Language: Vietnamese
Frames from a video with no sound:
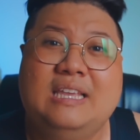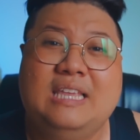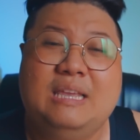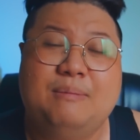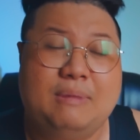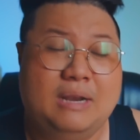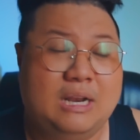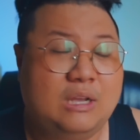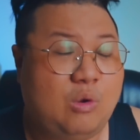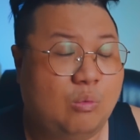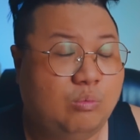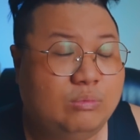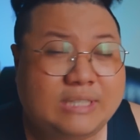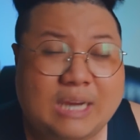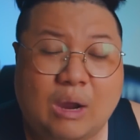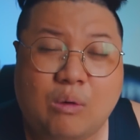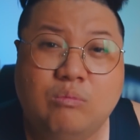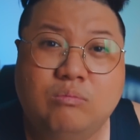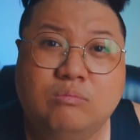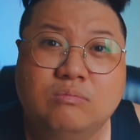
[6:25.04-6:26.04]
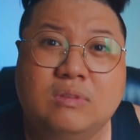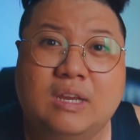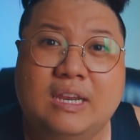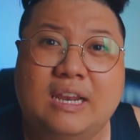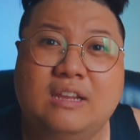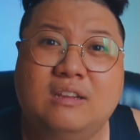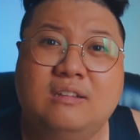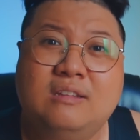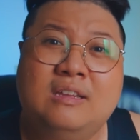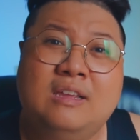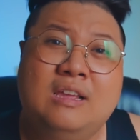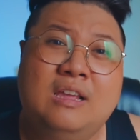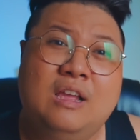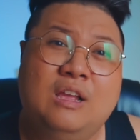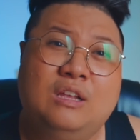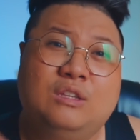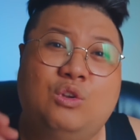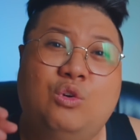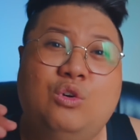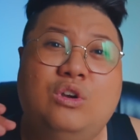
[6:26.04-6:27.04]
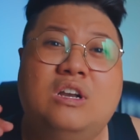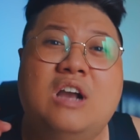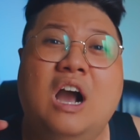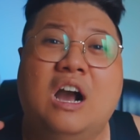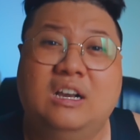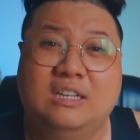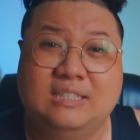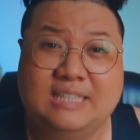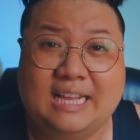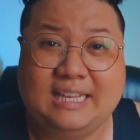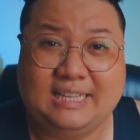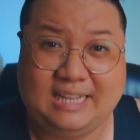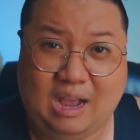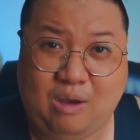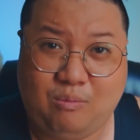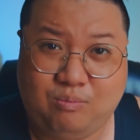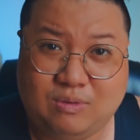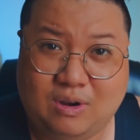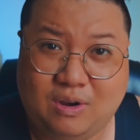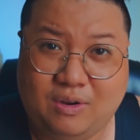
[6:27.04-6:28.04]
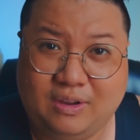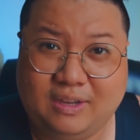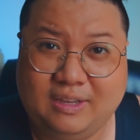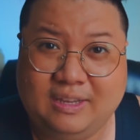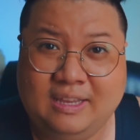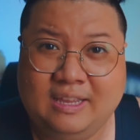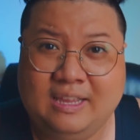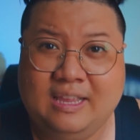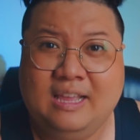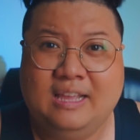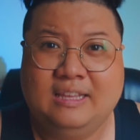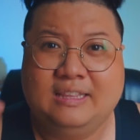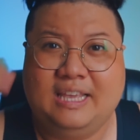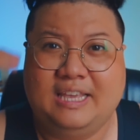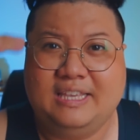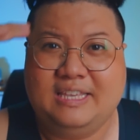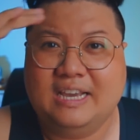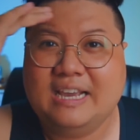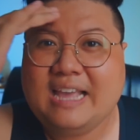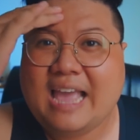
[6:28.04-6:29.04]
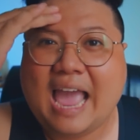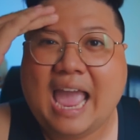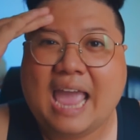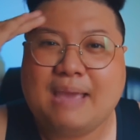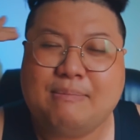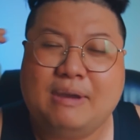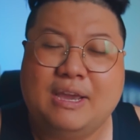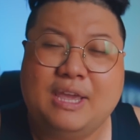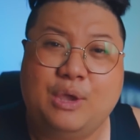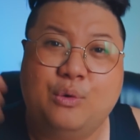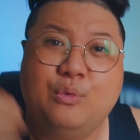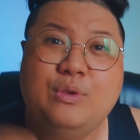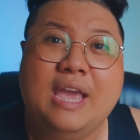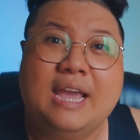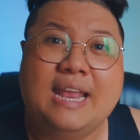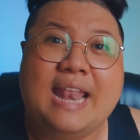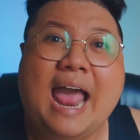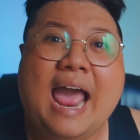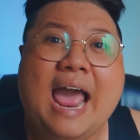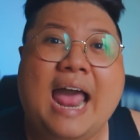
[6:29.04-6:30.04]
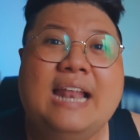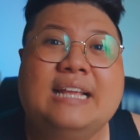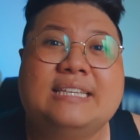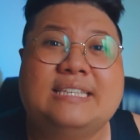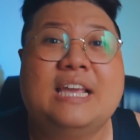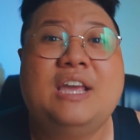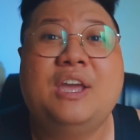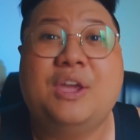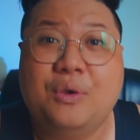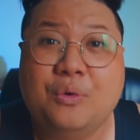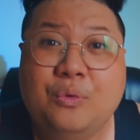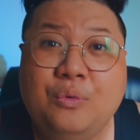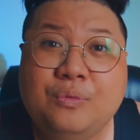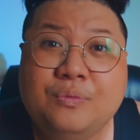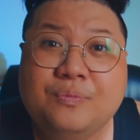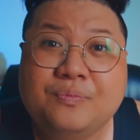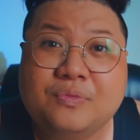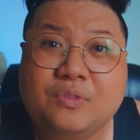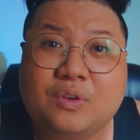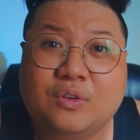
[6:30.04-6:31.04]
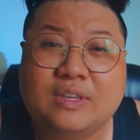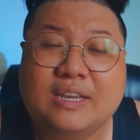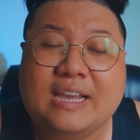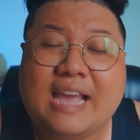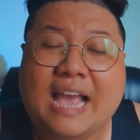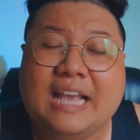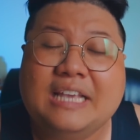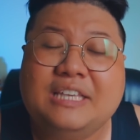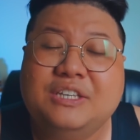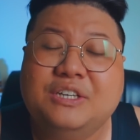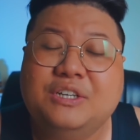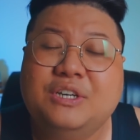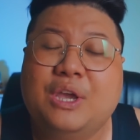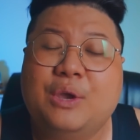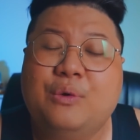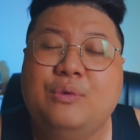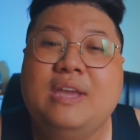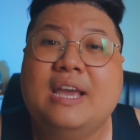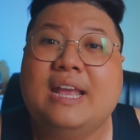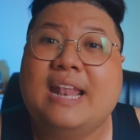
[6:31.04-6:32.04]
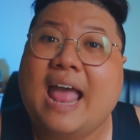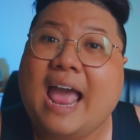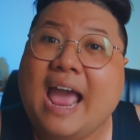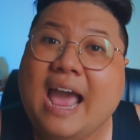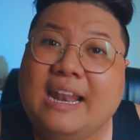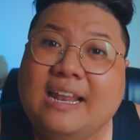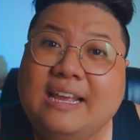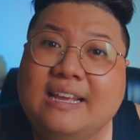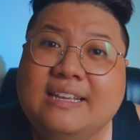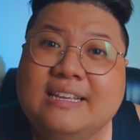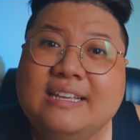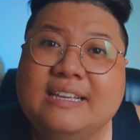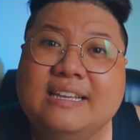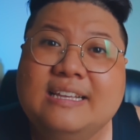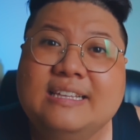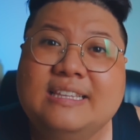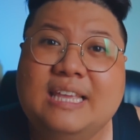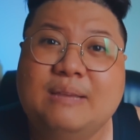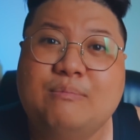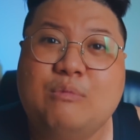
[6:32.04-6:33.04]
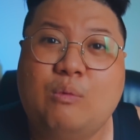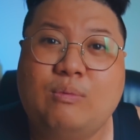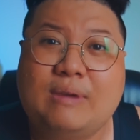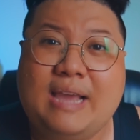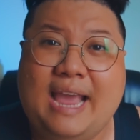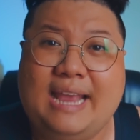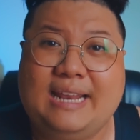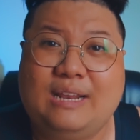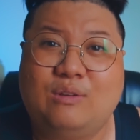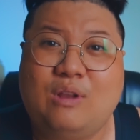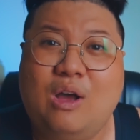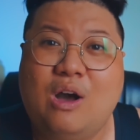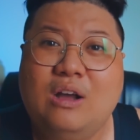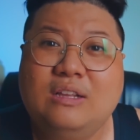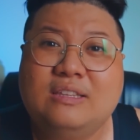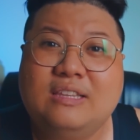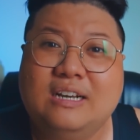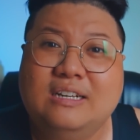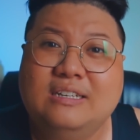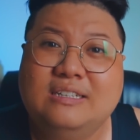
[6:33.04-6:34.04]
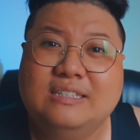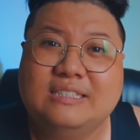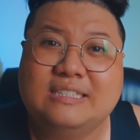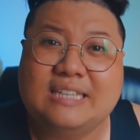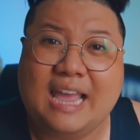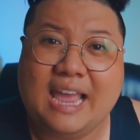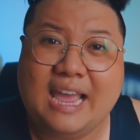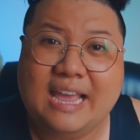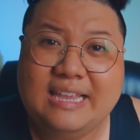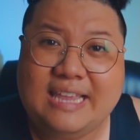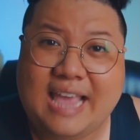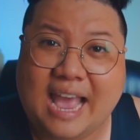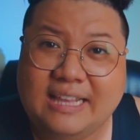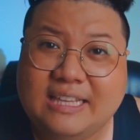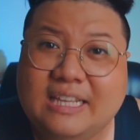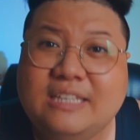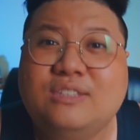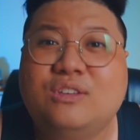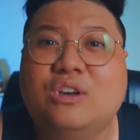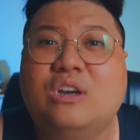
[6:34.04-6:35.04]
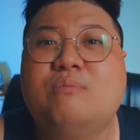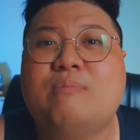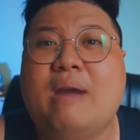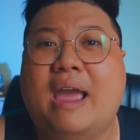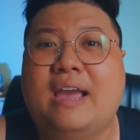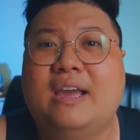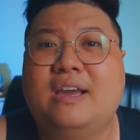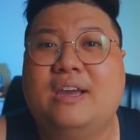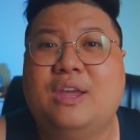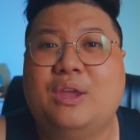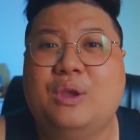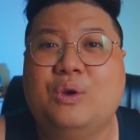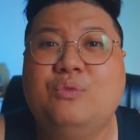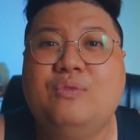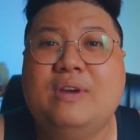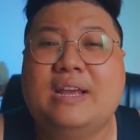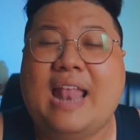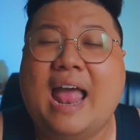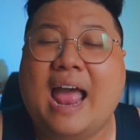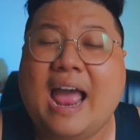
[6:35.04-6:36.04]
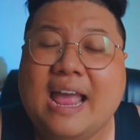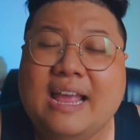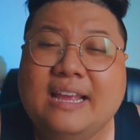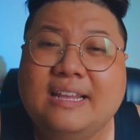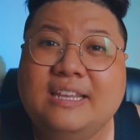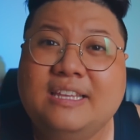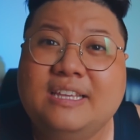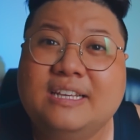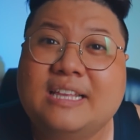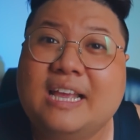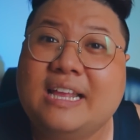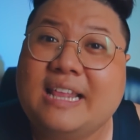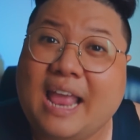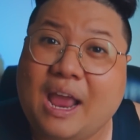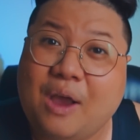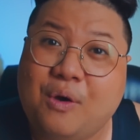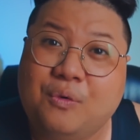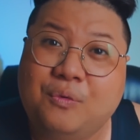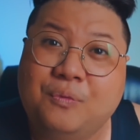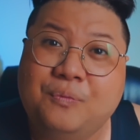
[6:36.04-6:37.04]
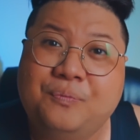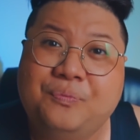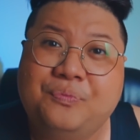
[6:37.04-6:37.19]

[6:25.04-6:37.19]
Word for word: nhưng mà nó cũng trong nên nó nó gần thành ngọc rồi thì những ai mà hiểu về đá là sẽ hiểu còn những ai chưa hiểu về đá đó thì một ngày nào đó tân sẽ giải thích cho các bạn hiểu về đá nó như thế nào